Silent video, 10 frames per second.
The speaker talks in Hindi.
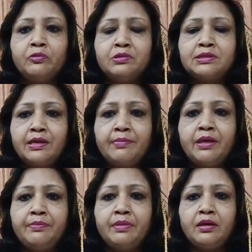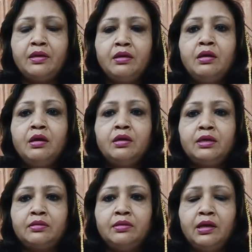उस समय में
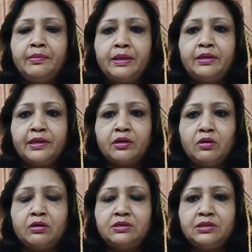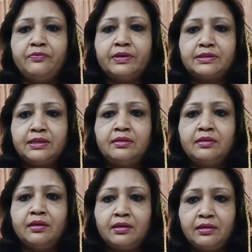इतनी हमारी टेक्नोलॉजी विकसित
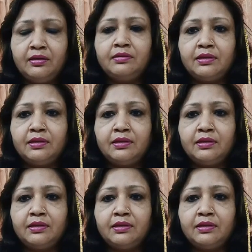नहीं